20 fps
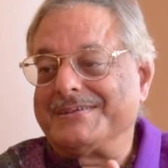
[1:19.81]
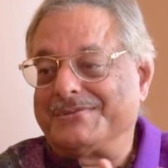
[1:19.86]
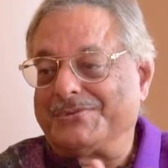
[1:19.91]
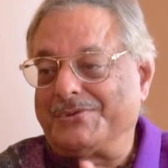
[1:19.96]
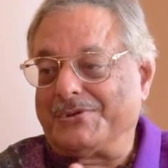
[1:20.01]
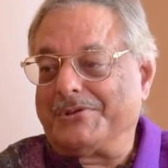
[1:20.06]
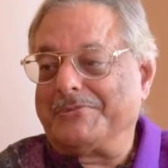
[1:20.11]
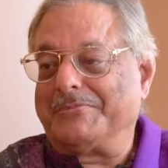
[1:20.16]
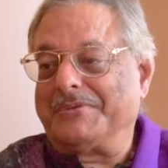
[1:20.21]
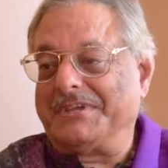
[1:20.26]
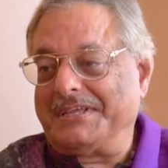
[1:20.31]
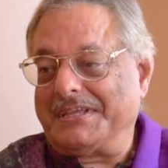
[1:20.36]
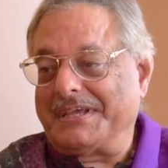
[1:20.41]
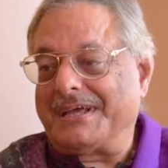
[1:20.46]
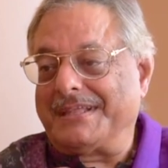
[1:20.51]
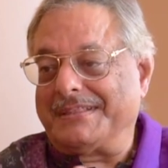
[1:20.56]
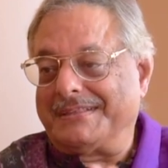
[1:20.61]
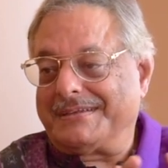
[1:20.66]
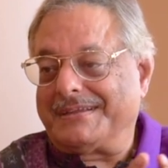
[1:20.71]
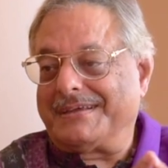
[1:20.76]
सुरभि
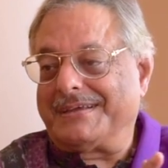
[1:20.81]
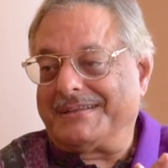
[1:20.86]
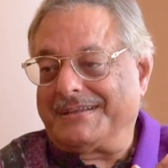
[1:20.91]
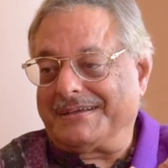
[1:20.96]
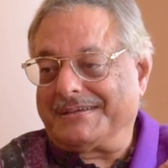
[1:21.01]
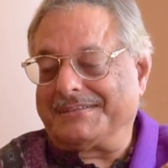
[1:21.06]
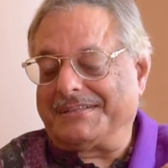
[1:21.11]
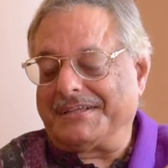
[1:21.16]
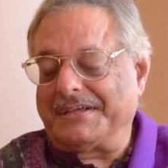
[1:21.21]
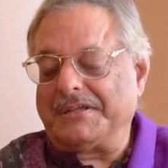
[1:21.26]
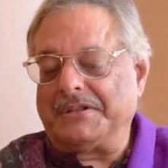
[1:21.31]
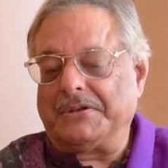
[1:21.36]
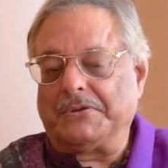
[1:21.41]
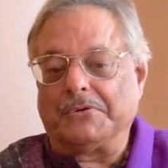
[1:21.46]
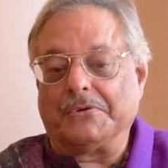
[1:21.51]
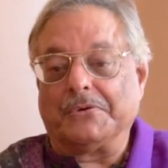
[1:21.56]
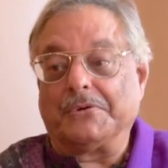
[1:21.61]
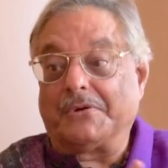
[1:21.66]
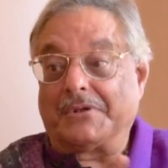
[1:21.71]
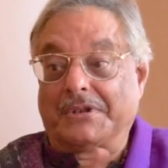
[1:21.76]
याद रखते हैं
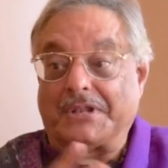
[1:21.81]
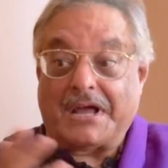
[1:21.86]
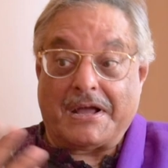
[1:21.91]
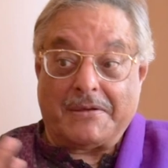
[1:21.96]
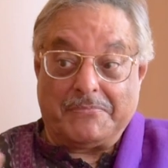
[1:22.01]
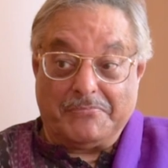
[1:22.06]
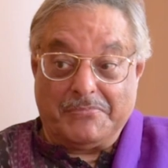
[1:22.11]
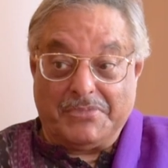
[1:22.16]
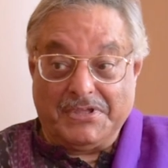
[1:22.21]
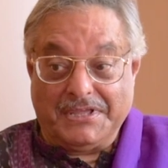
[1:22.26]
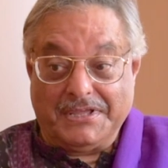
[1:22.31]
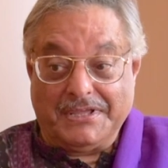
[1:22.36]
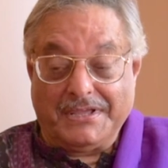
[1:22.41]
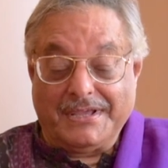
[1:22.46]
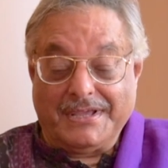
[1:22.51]
लोग और आप भी